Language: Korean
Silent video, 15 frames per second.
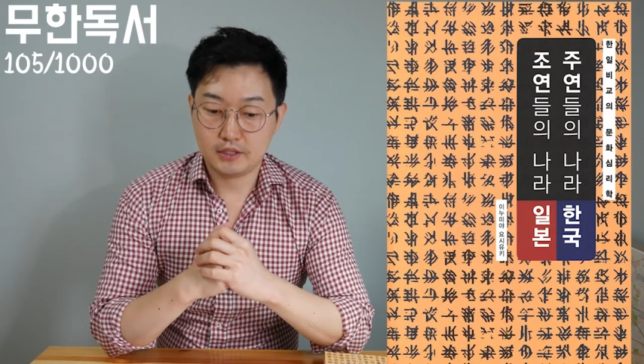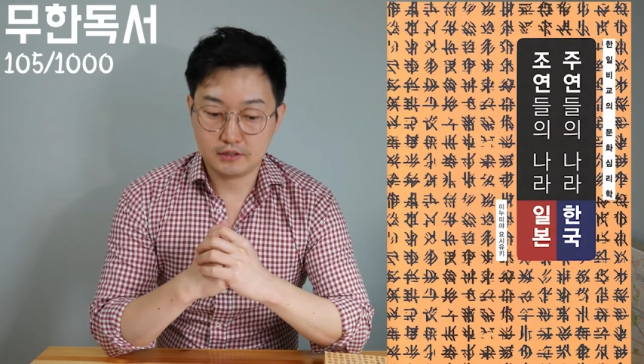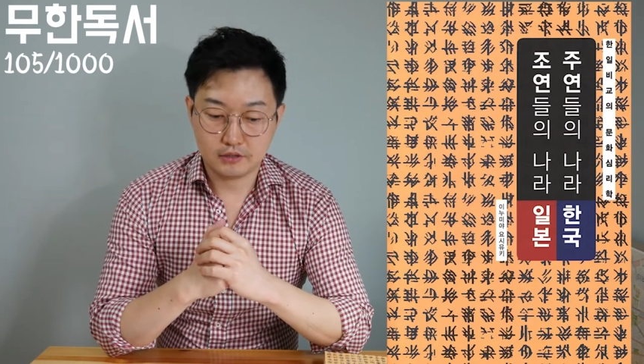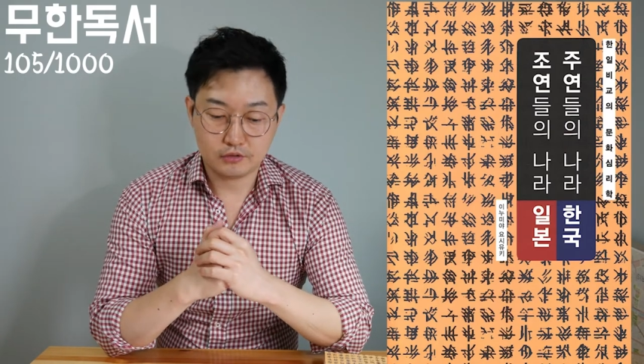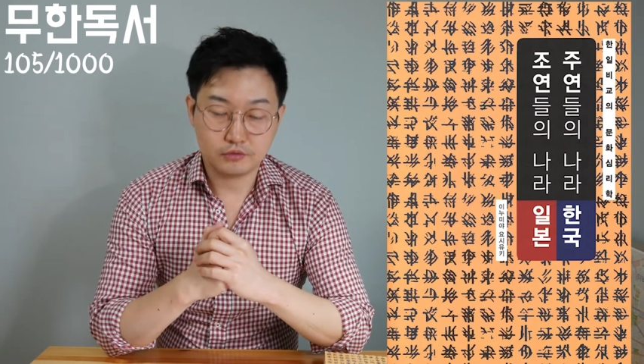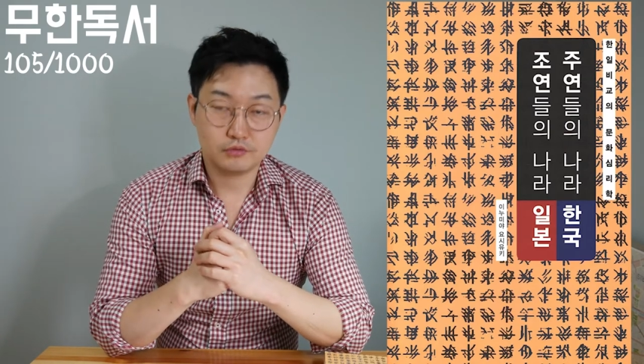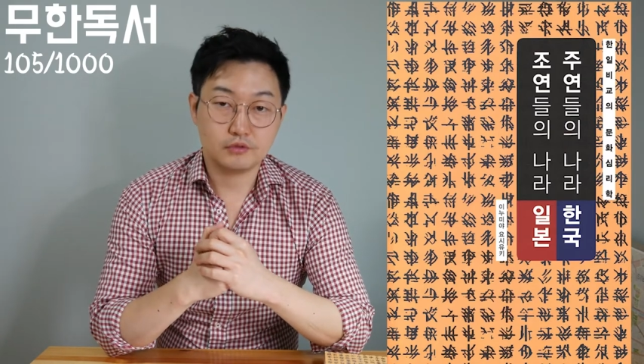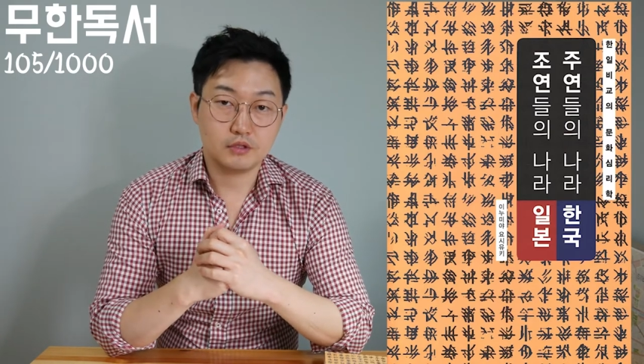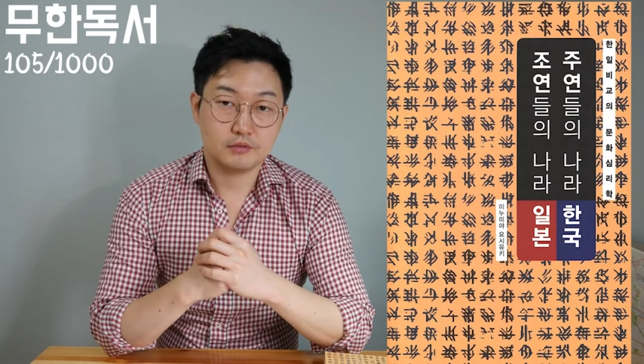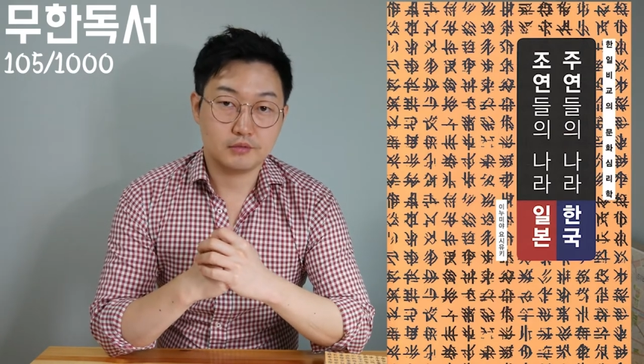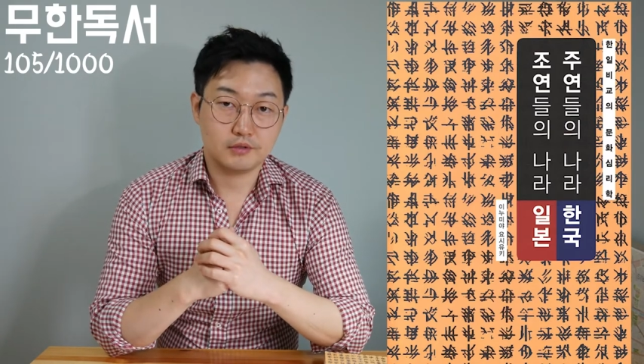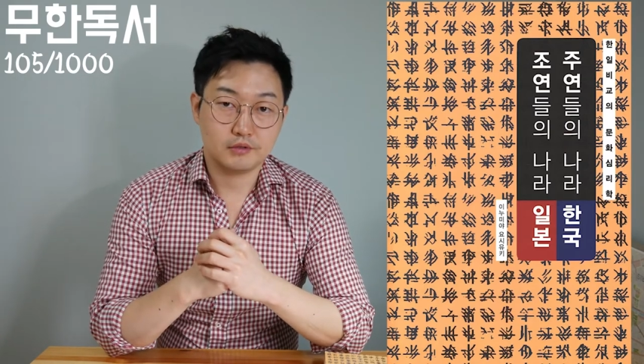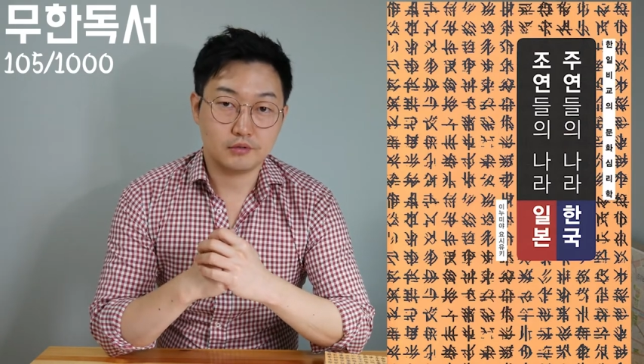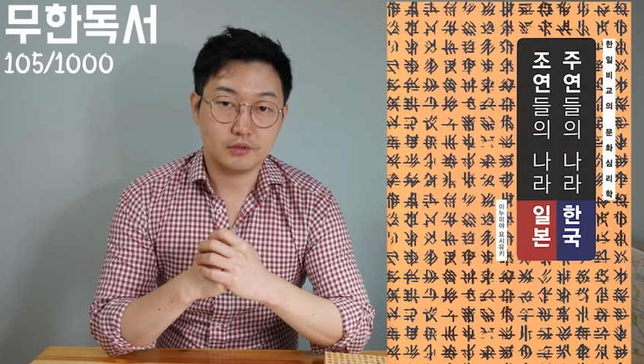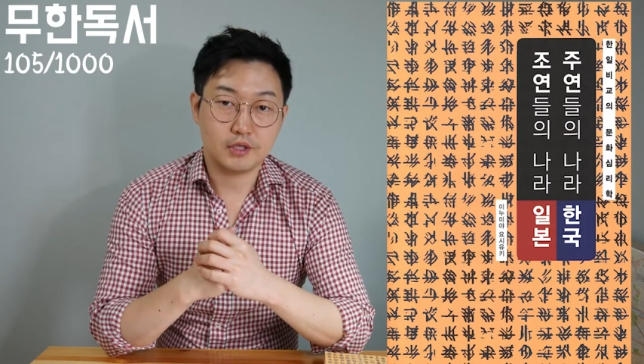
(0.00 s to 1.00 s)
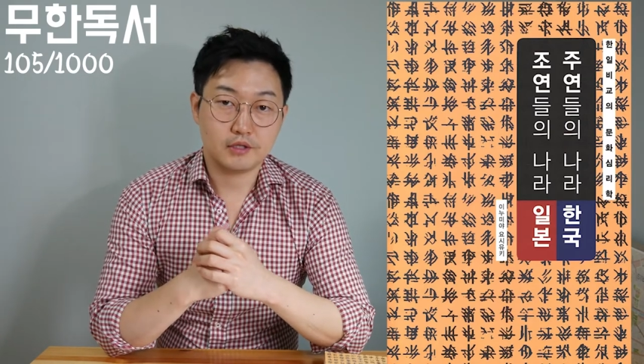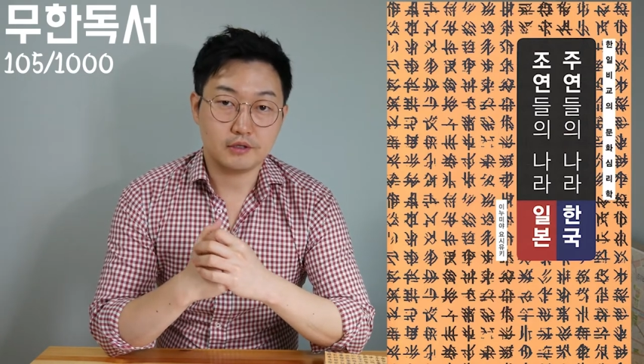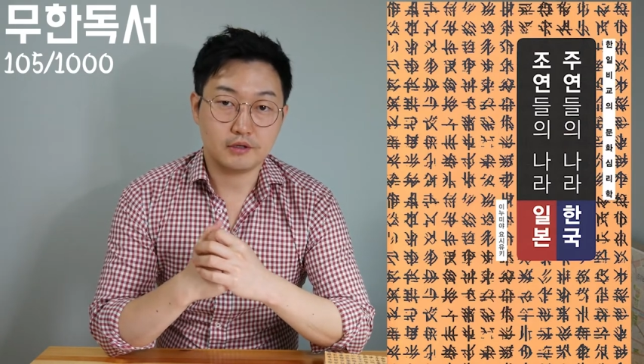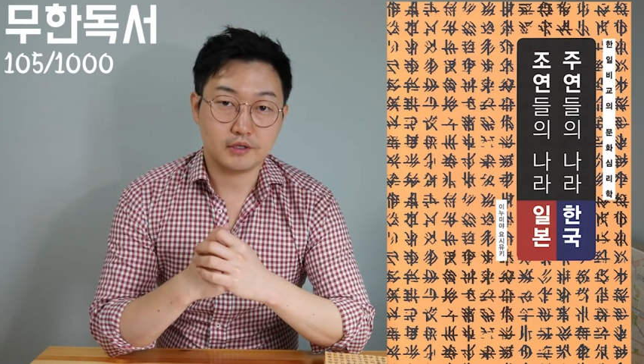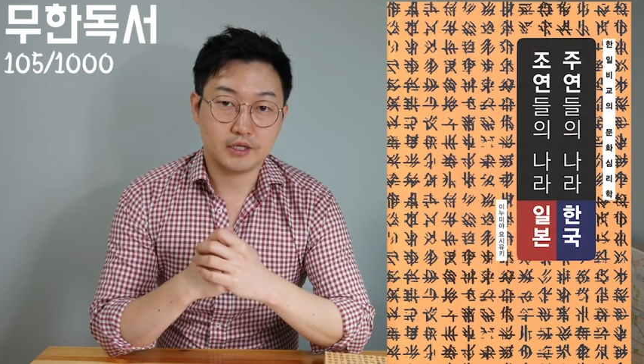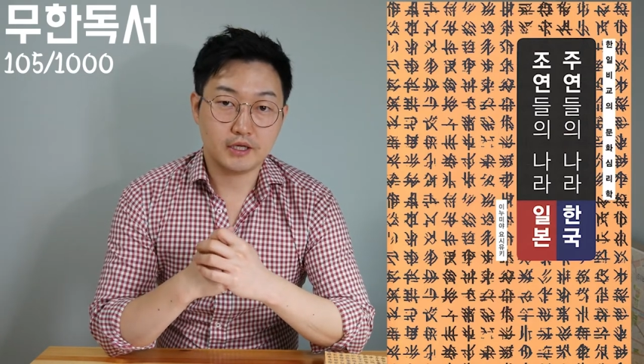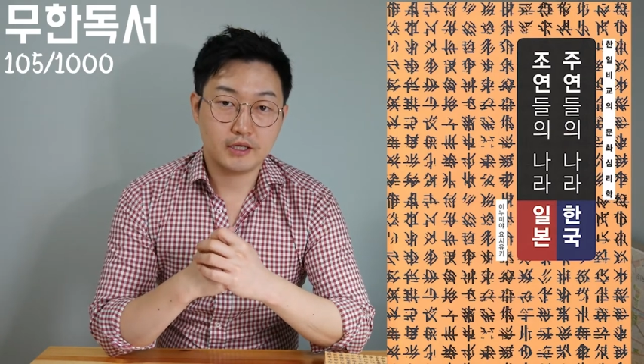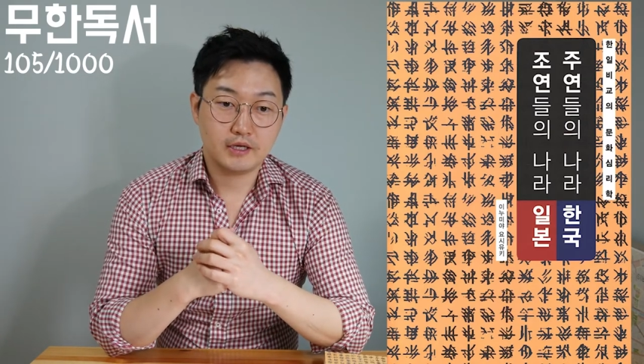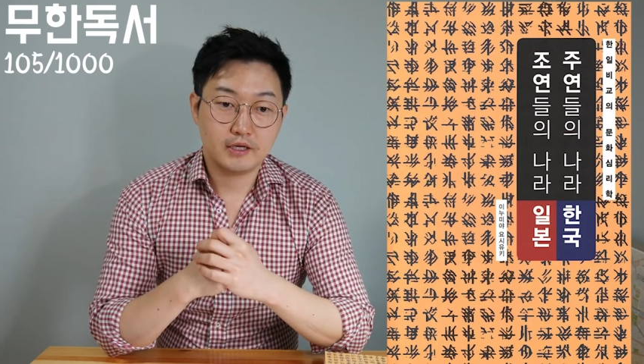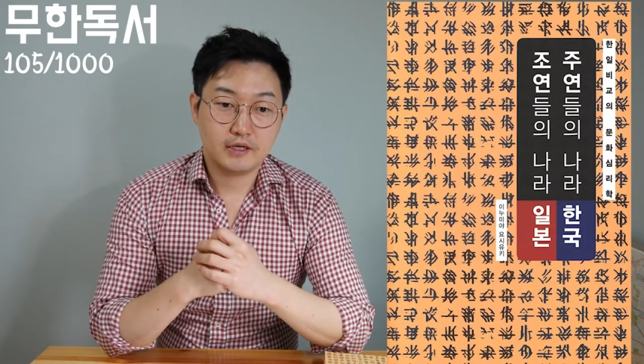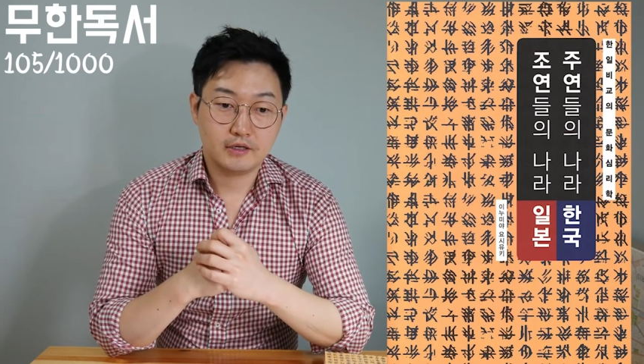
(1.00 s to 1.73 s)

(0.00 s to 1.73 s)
이제 교수님이 놀랬던 게